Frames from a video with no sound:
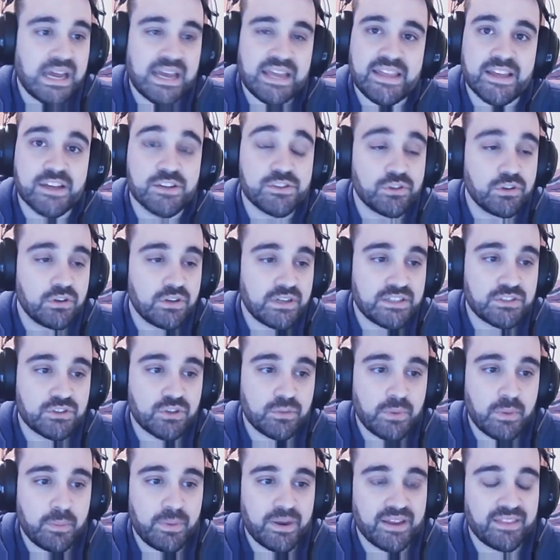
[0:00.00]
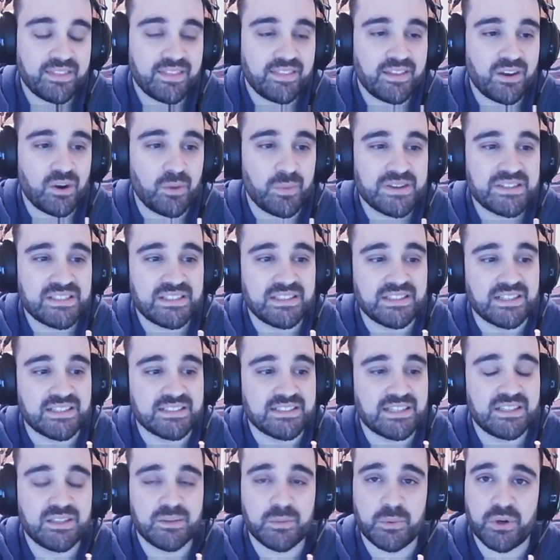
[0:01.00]
Y esto, esto me parece de lo más
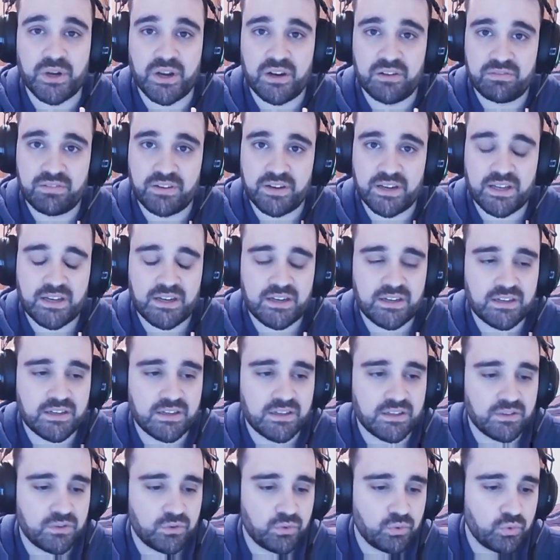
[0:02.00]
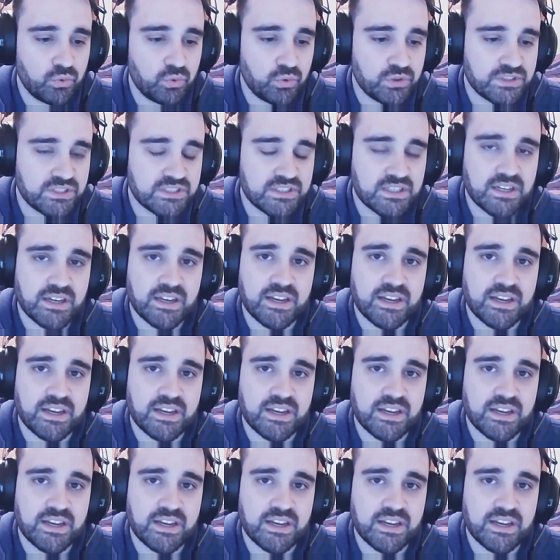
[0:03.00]
interesante porque al final tú estás